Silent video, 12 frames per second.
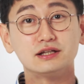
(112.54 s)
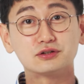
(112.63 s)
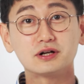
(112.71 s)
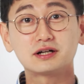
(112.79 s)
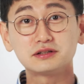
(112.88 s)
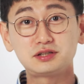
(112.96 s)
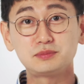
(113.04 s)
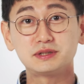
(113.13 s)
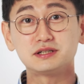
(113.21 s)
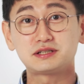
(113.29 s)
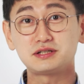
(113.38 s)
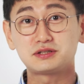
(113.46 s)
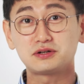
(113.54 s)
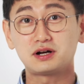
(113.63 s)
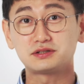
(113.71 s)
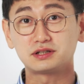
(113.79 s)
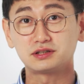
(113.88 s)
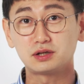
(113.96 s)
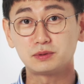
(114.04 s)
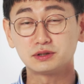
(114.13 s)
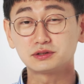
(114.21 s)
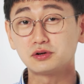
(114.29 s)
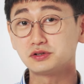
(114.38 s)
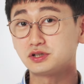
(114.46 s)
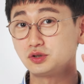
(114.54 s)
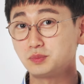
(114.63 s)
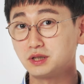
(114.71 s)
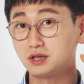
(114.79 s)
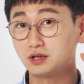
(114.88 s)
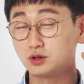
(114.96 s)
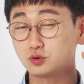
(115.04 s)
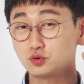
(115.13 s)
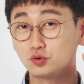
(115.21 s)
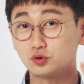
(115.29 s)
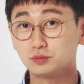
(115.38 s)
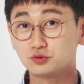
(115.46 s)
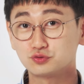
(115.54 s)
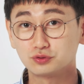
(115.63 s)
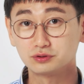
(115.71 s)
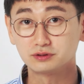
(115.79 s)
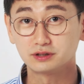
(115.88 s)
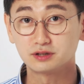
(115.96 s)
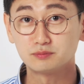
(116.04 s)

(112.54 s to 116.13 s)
인터넷과 TV를 신청하시게 되면 설치비 조금은 줄어들게